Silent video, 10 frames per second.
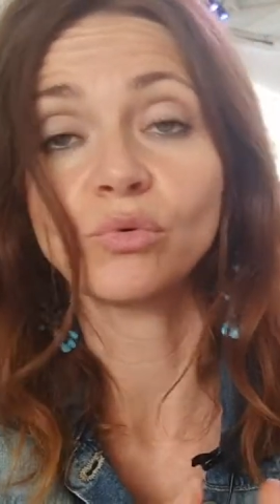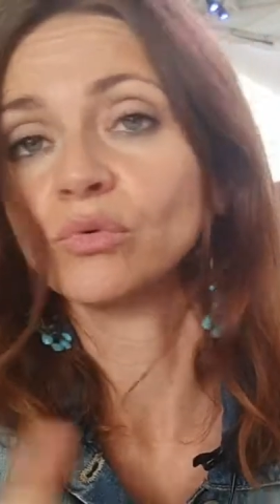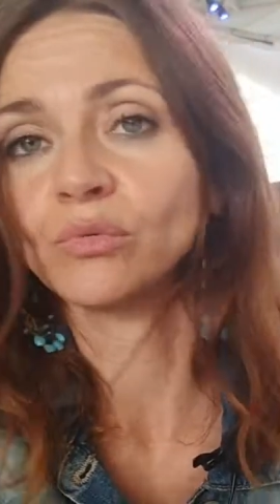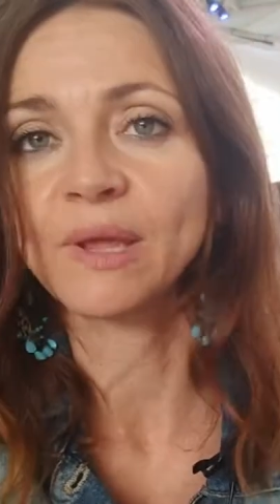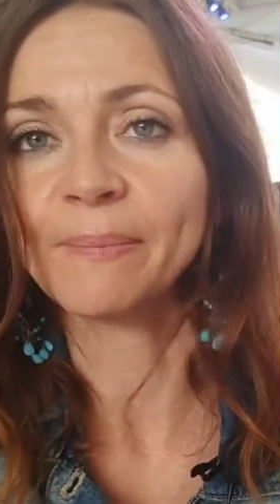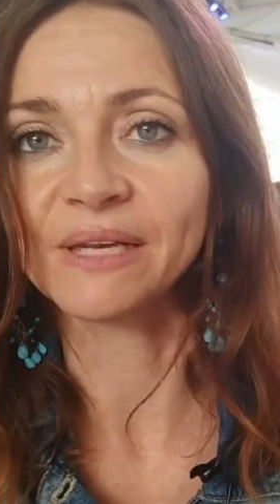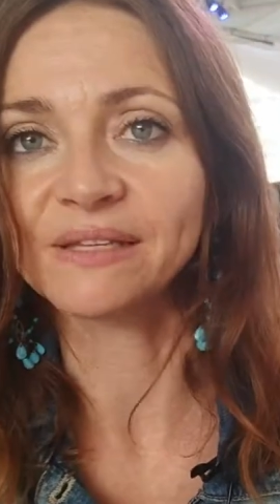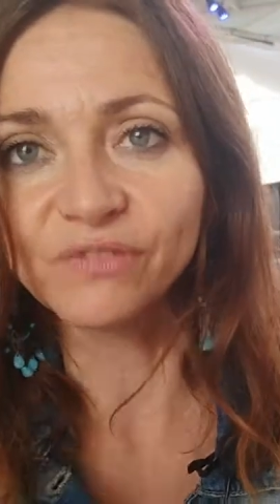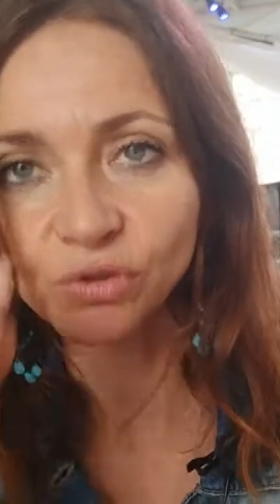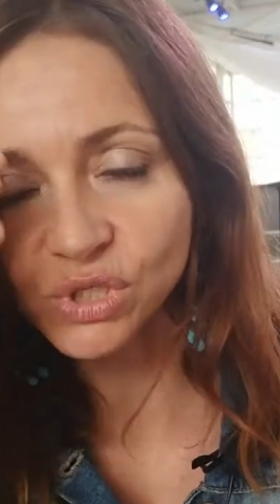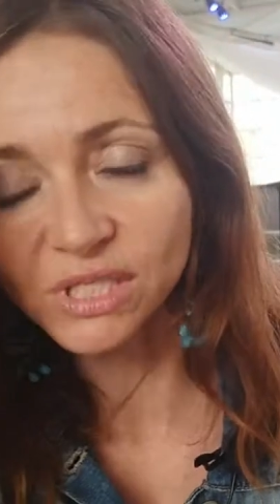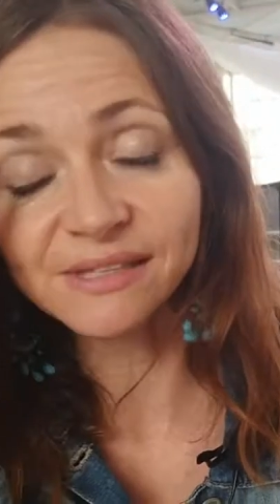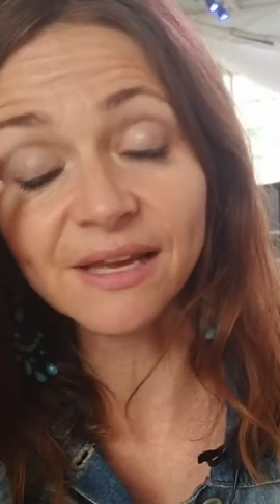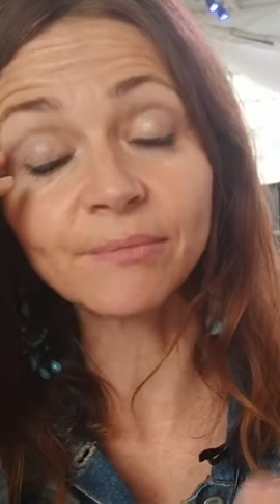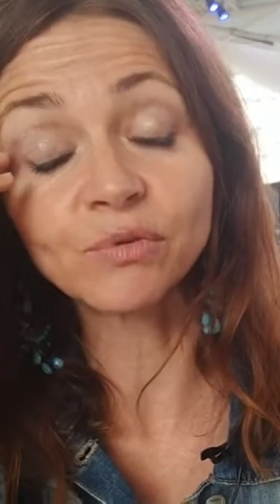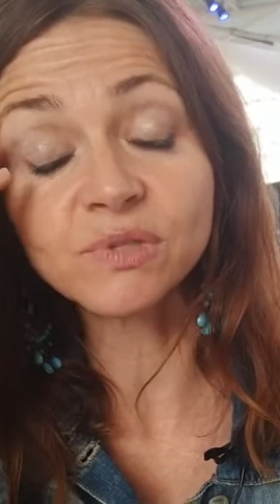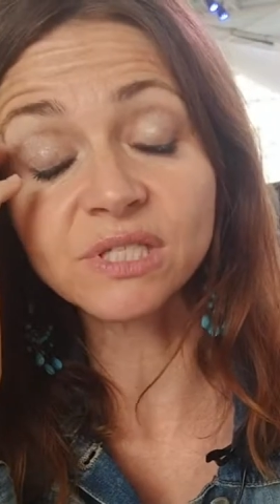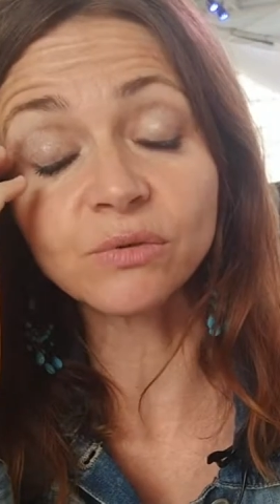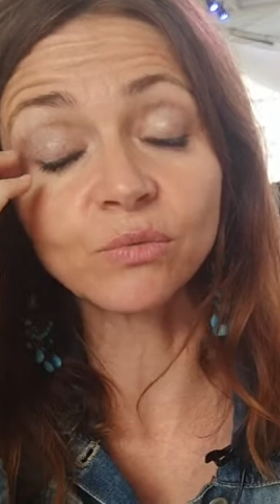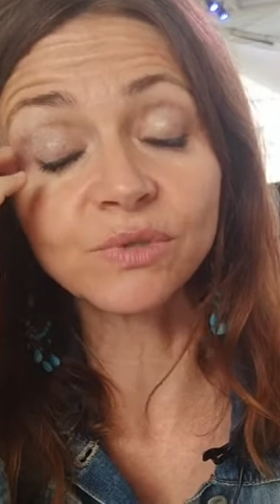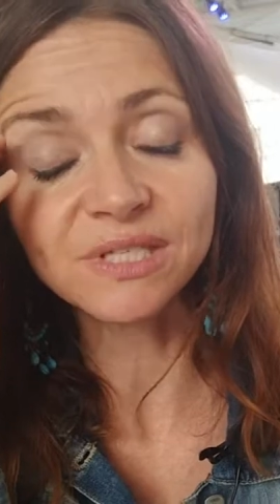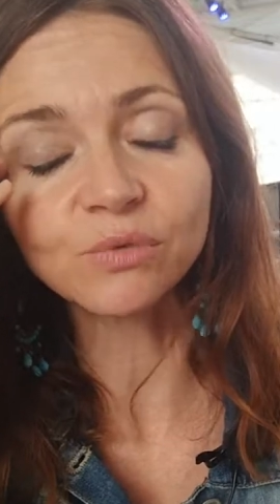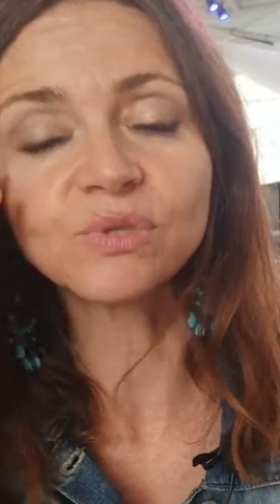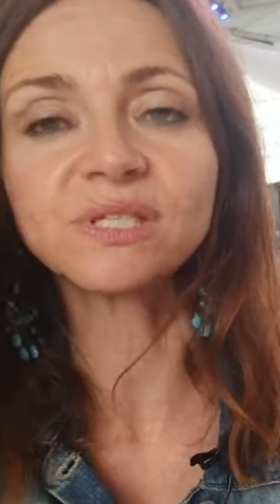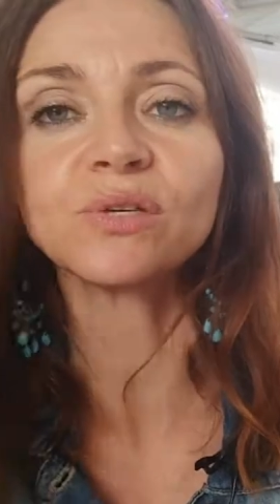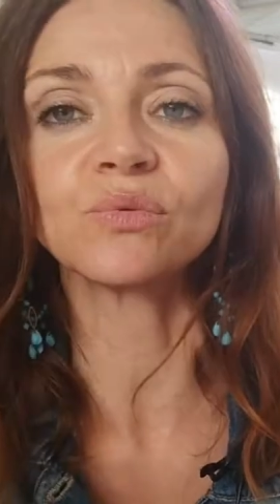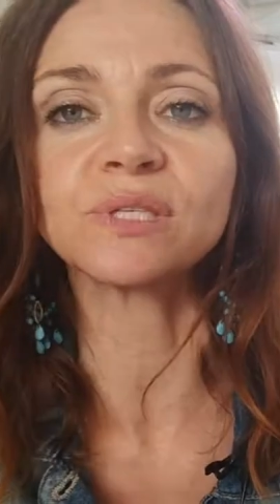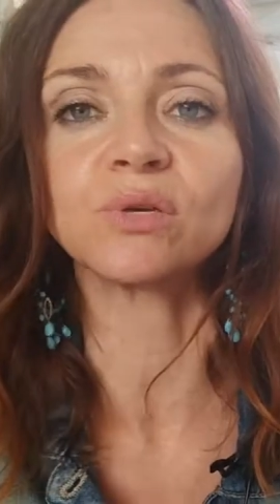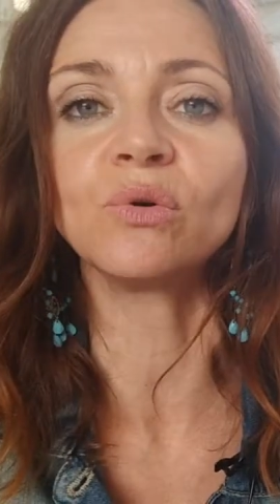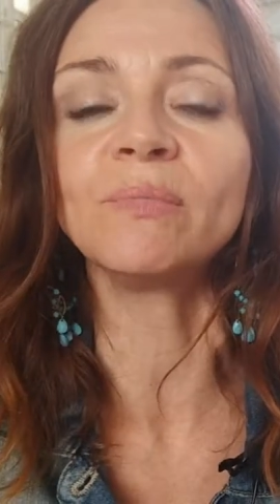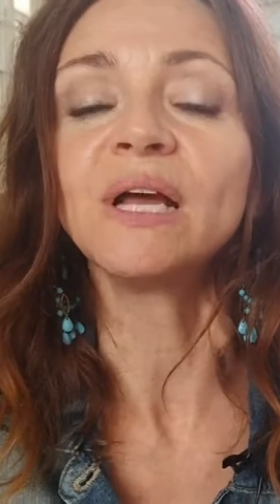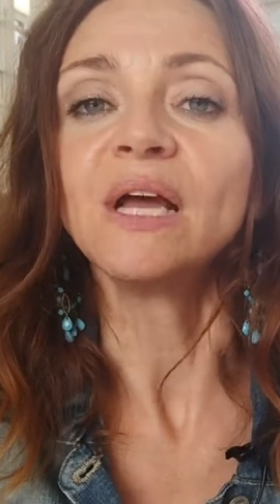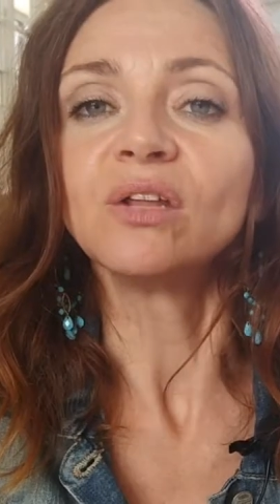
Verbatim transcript: on appelle des verrues génitales, mais aussi, on dit aussi condylomes.